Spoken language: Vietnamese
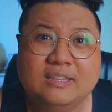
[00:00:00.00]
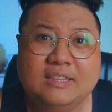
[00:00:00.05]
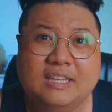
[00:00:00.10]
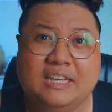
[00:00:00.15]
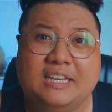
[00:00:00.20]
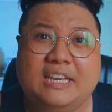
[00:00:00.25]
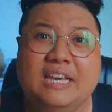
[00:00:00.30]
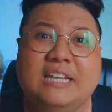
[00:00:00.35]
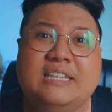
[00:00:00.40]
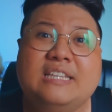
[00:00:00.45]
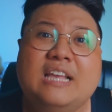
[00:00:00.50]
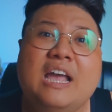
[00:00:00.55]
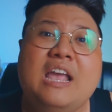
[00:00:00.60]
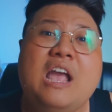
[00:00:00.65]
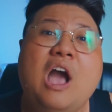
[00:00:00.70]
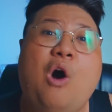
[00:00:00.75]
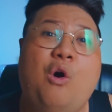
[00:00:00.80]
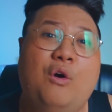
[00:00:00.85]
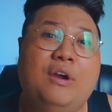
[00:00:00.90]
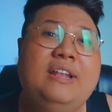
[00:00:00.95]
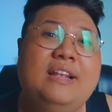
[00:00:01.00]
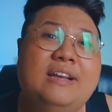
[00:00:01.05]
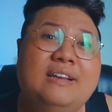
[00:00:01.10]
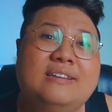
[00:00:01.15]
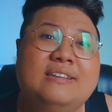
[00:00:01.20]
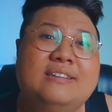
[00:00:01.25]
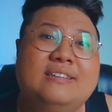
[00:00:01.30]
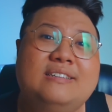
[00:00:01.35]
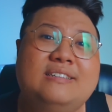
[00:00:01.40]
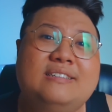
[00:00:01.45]
thì khi tới hỏi đó
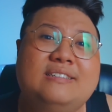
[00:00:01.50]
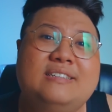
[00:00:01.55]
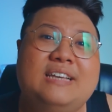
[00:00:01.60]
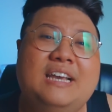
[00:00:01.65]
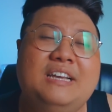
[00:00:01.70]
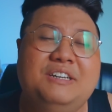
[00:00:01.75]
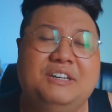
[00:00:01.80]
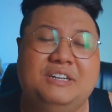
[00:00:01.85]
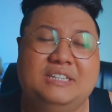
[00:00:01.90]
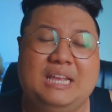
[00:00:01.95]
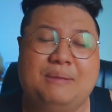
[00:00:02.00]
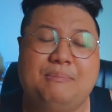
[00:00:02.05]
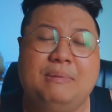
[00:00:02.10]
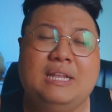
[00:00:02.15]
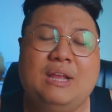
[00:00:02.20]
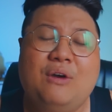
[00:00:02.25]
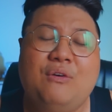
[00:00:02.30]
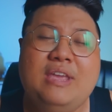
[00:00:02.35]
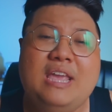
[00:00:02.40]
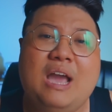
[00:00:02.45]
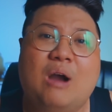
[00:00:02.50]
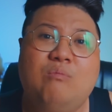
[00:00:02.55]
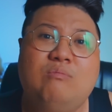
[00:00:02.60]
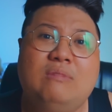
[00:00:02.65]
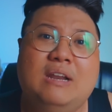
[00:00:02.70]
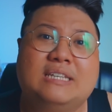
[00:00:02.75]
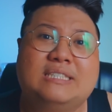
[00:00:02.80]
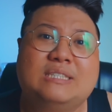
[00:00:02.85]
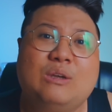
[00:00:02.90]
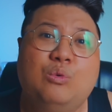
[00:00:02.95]
cái người này mới nói với
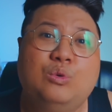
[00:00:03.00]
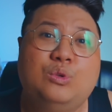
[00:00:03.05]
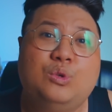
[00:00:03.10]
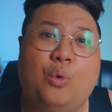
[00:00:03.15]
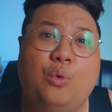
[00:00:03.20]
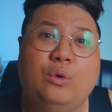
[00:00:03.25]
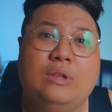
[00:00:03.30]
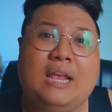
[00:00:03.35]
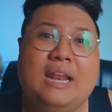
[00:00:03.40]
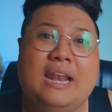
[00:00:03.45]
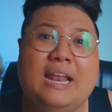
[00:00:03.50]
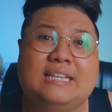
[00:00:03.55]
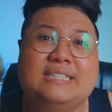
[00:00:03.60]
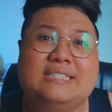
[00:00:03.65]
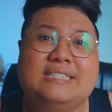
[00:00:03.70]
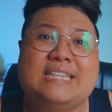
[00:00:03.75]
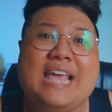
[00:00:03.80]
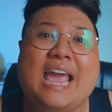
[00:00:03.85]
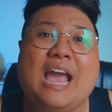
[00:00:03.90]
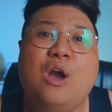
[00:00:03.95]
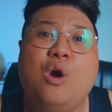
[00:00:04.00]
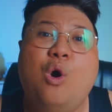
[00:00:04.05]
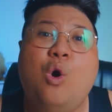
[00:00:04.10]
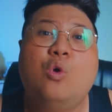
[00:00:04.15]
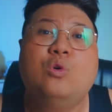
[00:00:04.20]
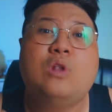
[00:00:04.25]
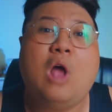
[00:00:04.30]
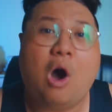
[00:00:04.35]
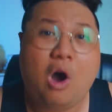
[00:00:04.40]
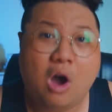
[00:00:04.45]
ổng là sâu chuỗi này là sang
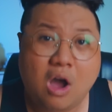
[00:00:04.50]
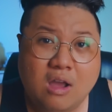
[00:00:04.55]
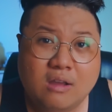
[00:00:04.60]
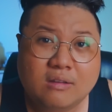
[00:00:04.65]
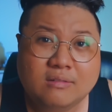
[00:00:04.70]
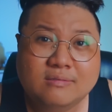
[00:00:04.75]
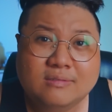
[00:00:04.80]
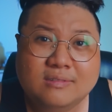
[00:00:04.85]
hô đỏ